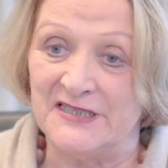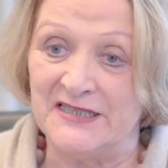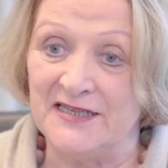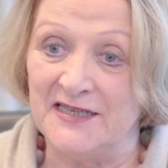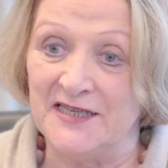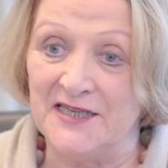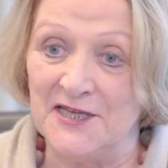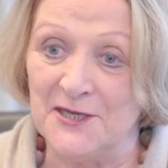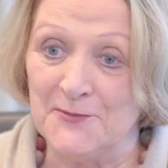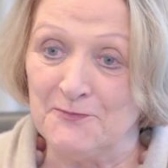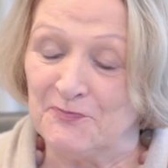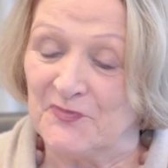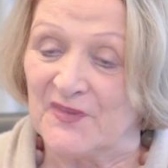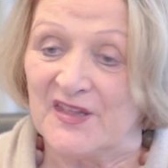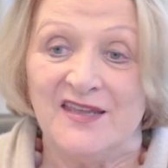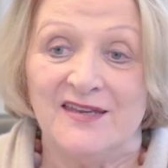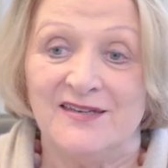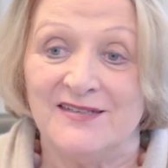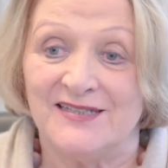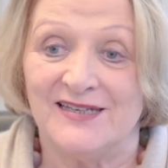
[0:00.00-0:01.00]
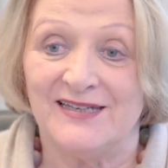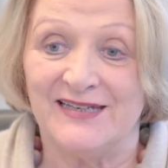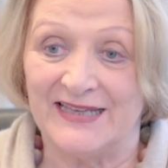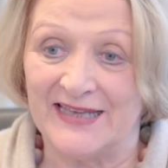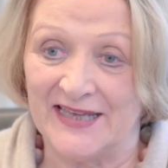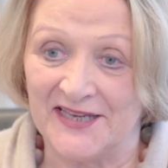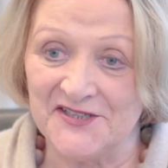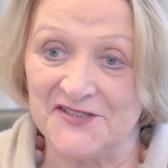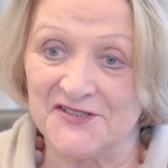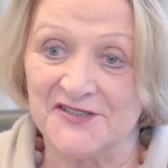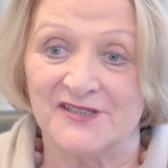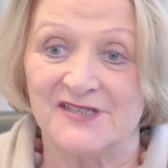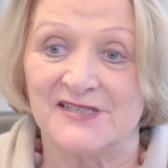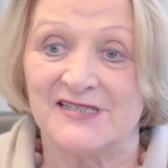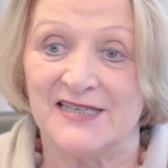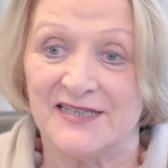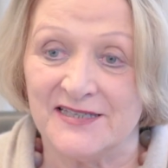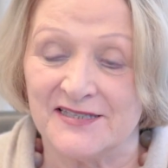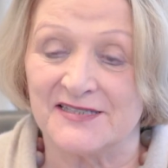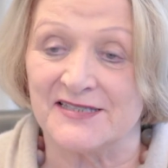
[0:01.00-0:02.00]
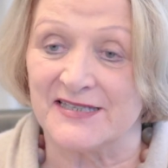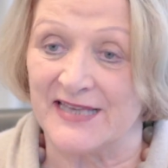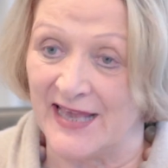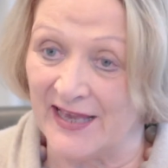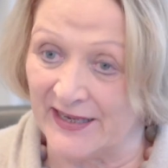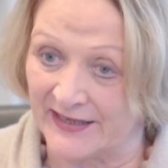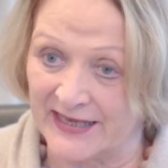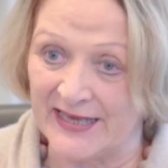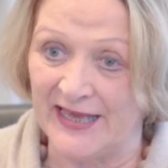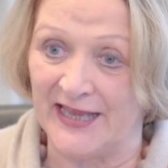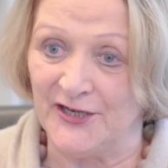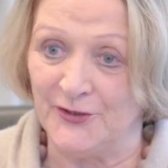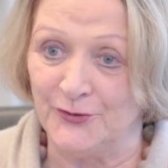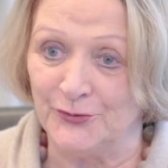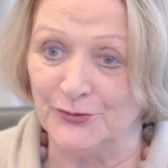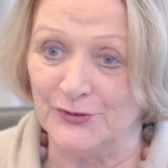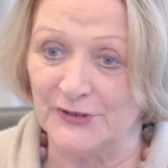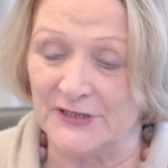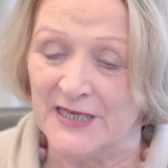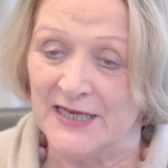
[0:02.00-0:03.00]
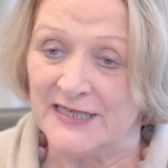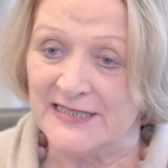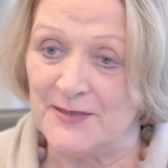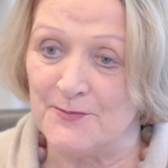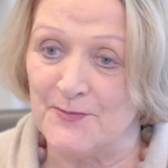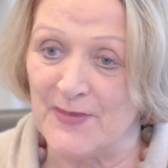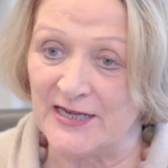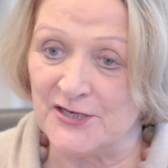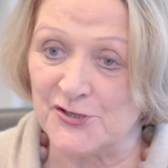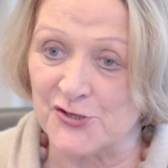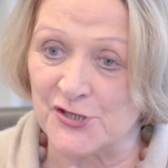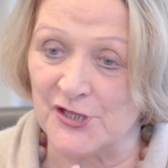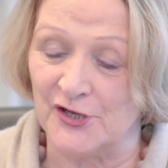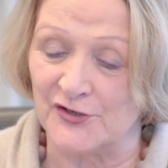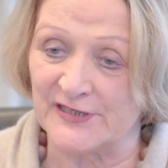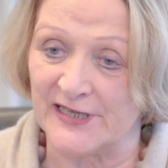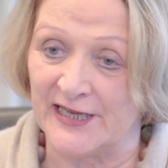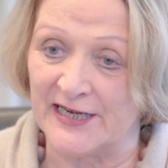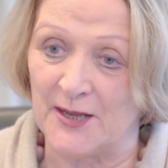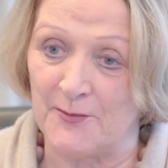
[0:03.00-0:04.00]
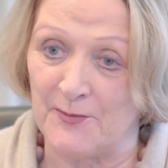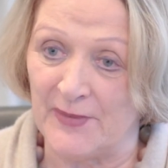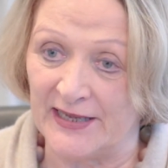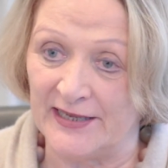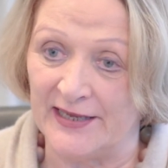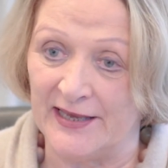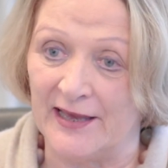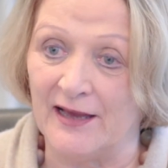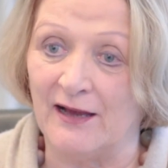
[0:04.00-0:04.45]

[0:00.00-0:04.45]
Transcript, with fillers: die intelligente Gesichtserkennung, die Menschen aus einer Menge